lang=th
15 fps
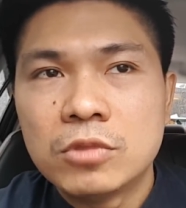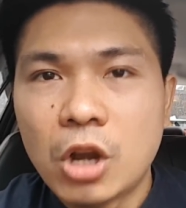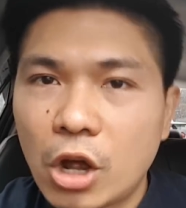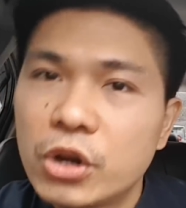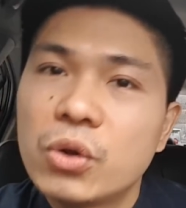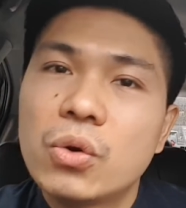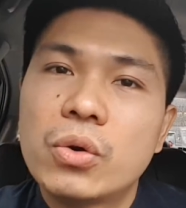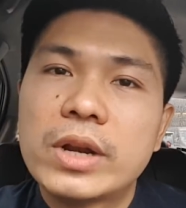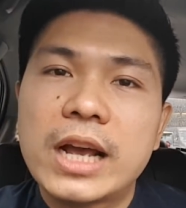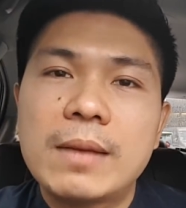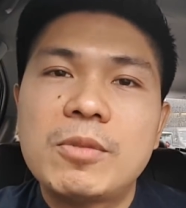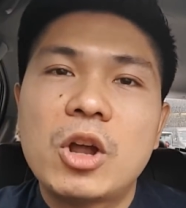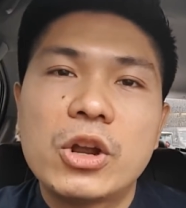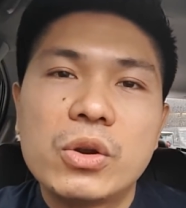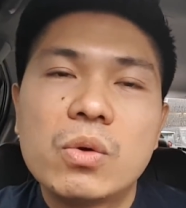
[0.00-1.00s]
รอดูนะค
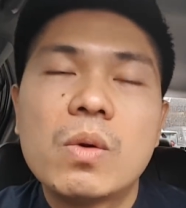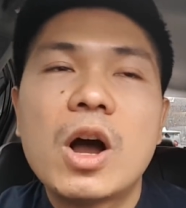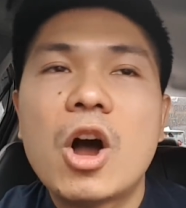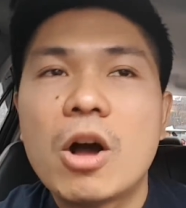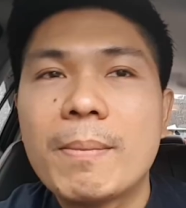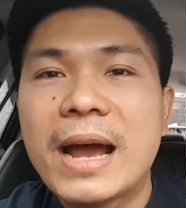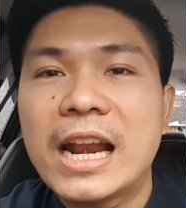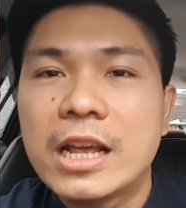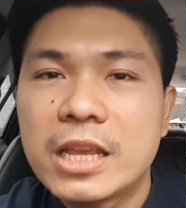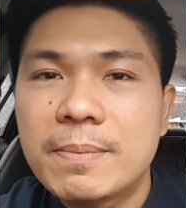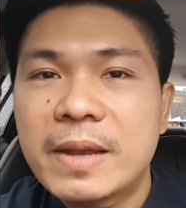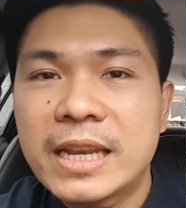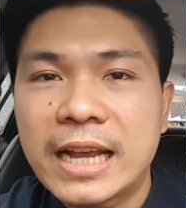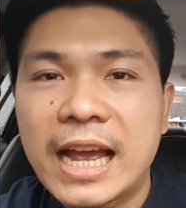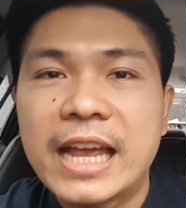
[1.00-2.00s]
รับรอดูว่าออกมาแล้วจะ
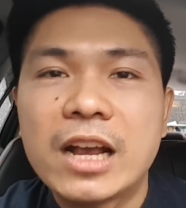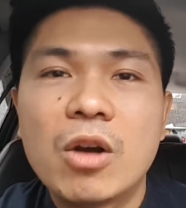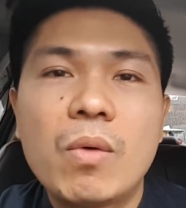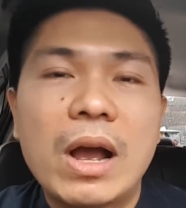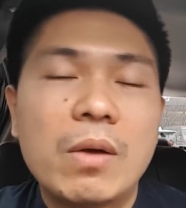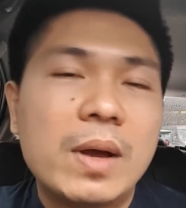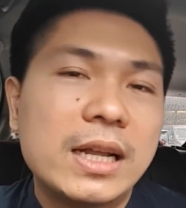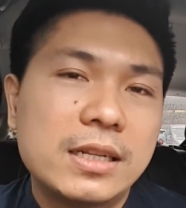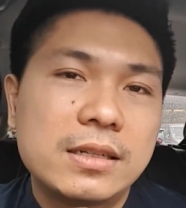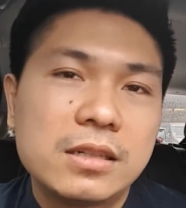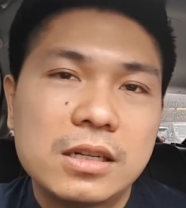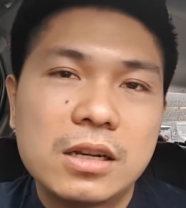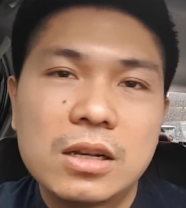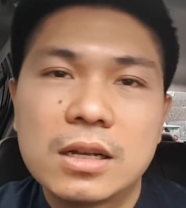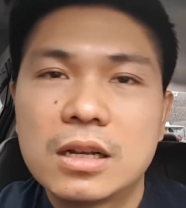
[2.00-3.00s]
เป็นยังไง ก็หวังว่า
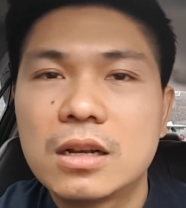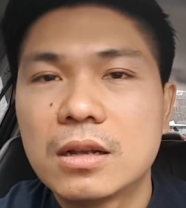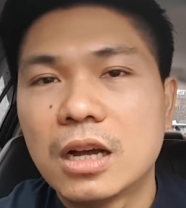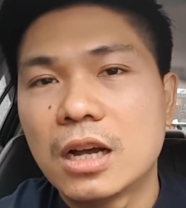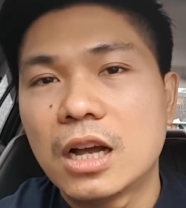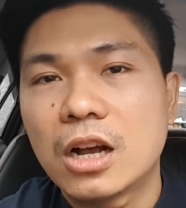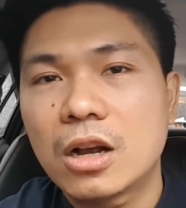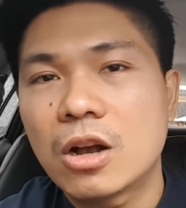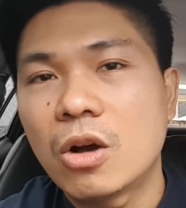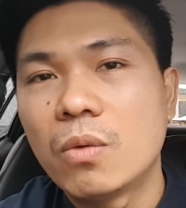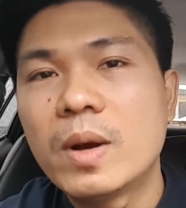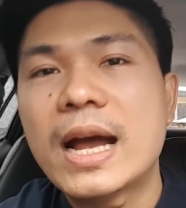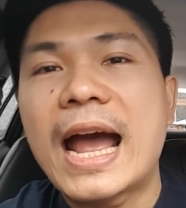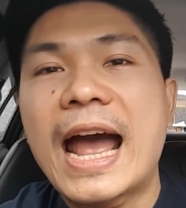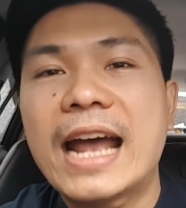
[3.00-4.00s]
เอ่อ
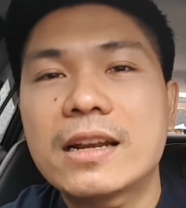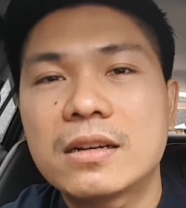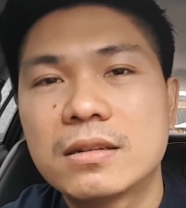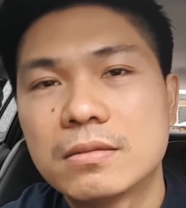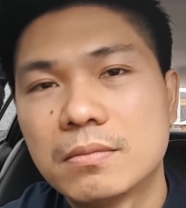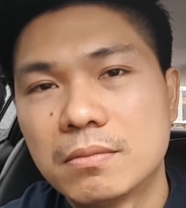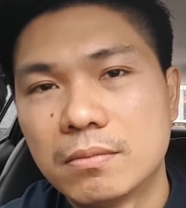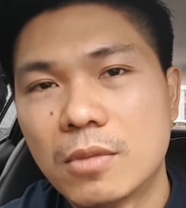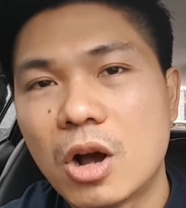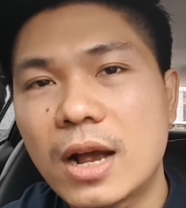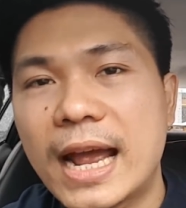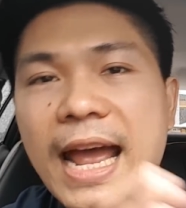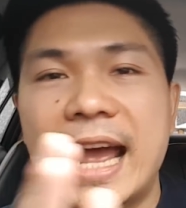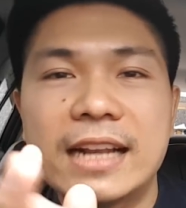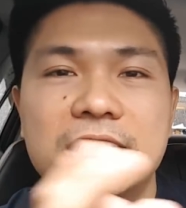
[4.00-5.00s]
cover art box
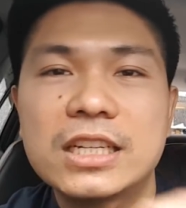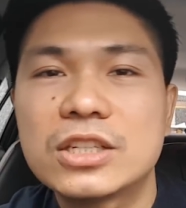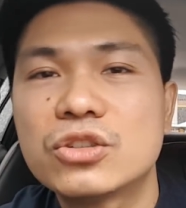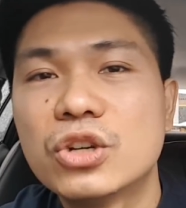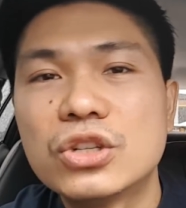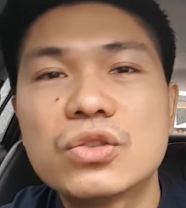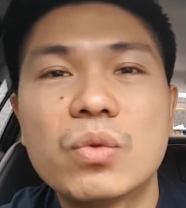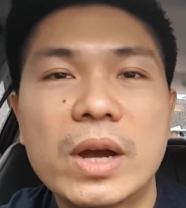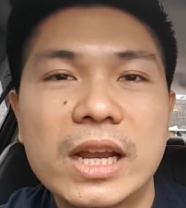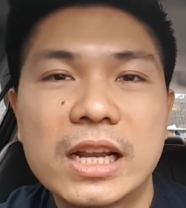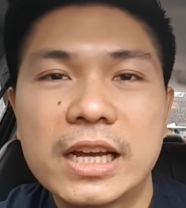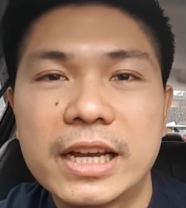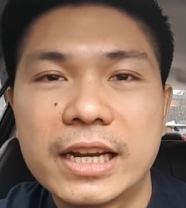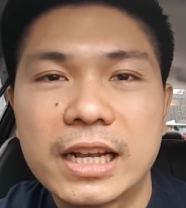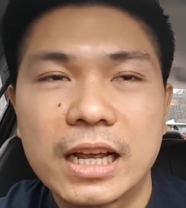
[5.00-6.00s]
art จะสวยๆ
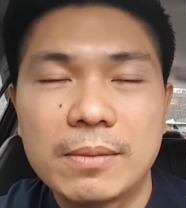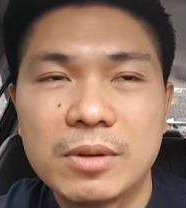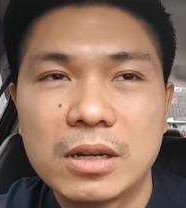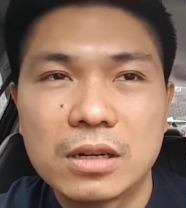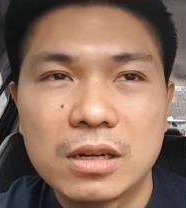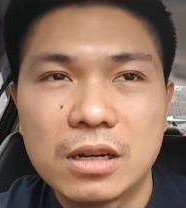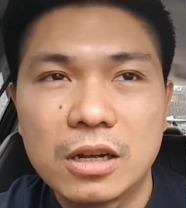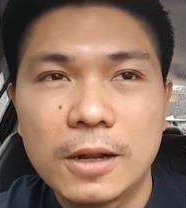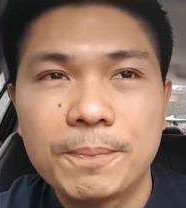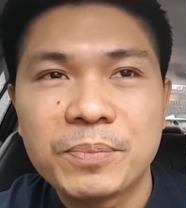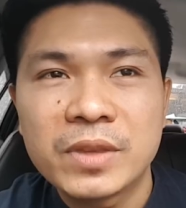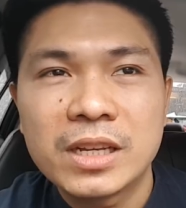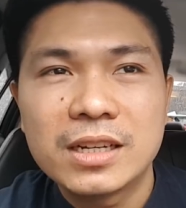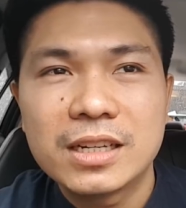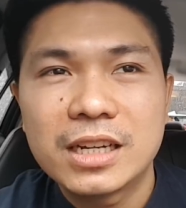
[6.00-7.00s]
เลยนะครับ แล้วก็
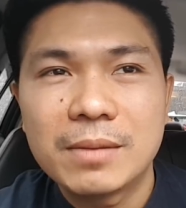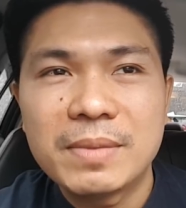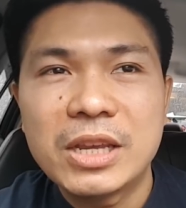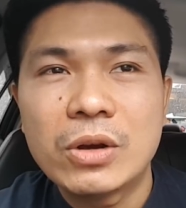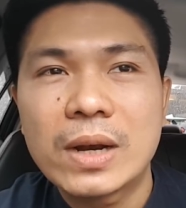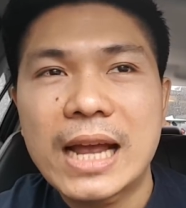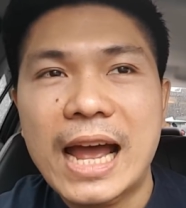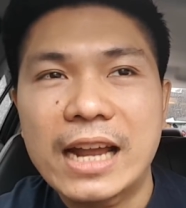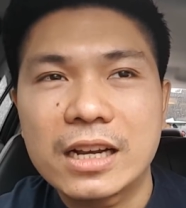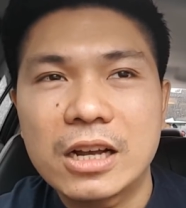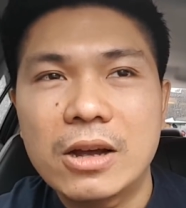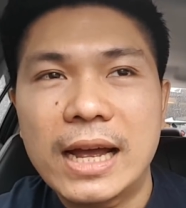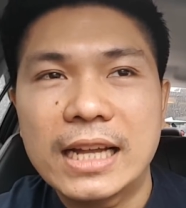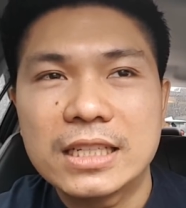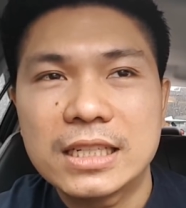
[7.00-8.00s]
ถ้ามีโอกาส
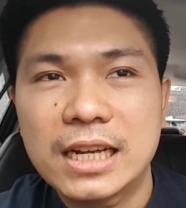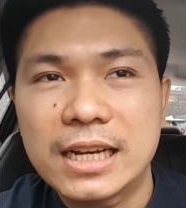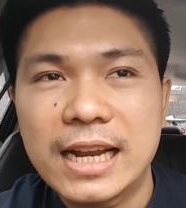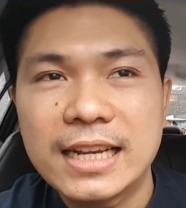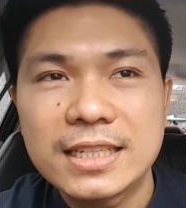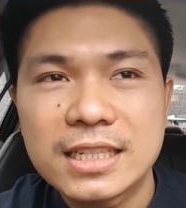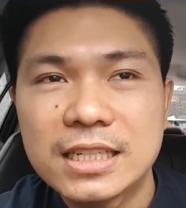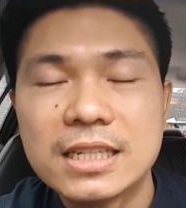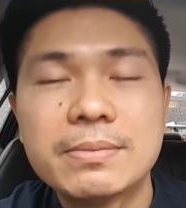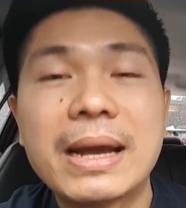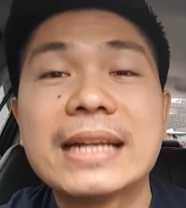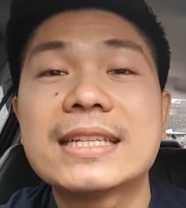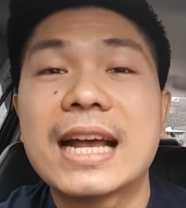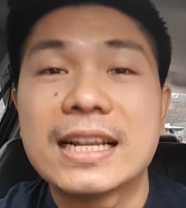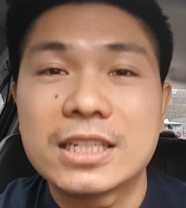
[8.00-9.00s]
ก็อาจจะได้ซื้อ
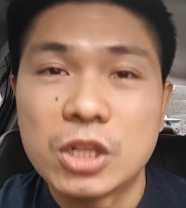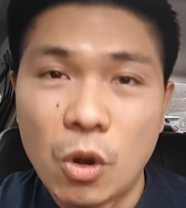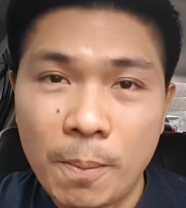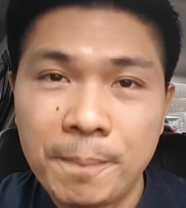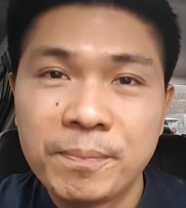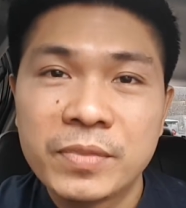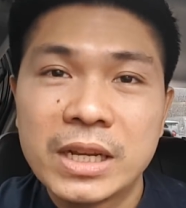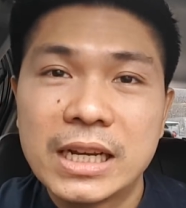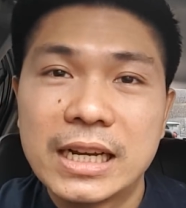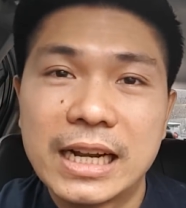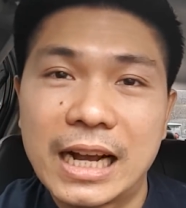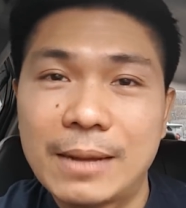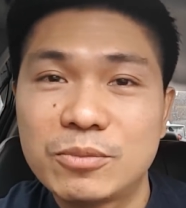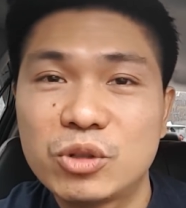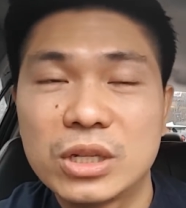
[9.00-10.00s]
มาสะสม
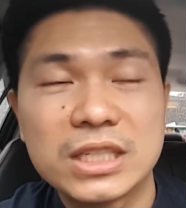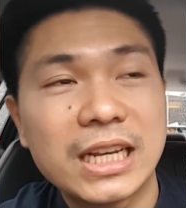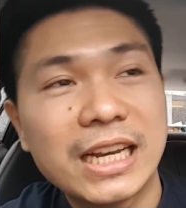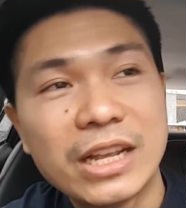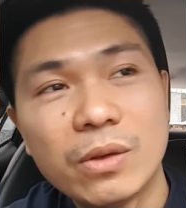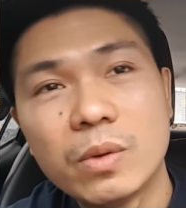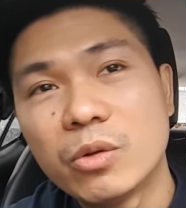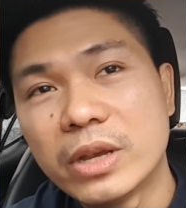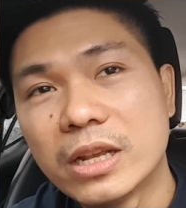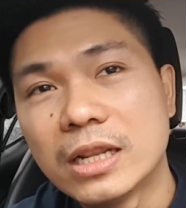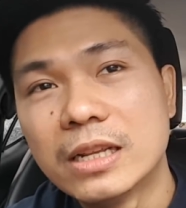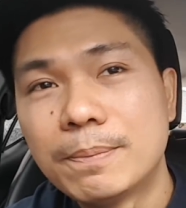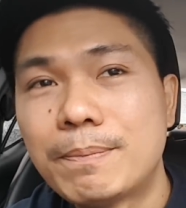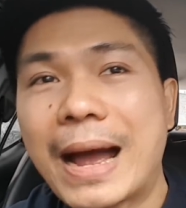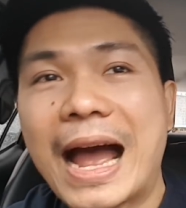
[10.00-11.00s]
นะครับ ส่วนจะรีวิว
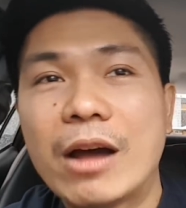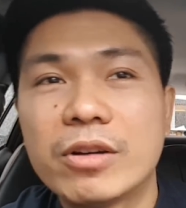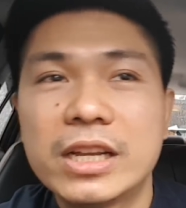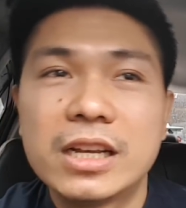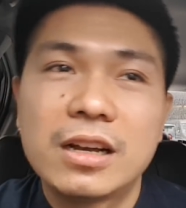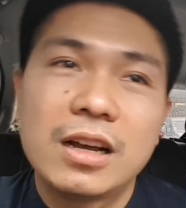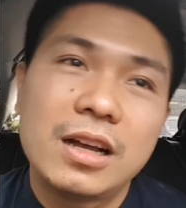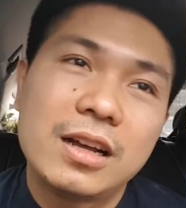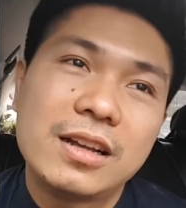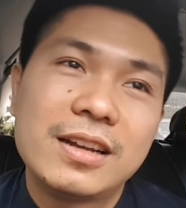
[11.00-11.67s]
หรือเปล่านี่ก็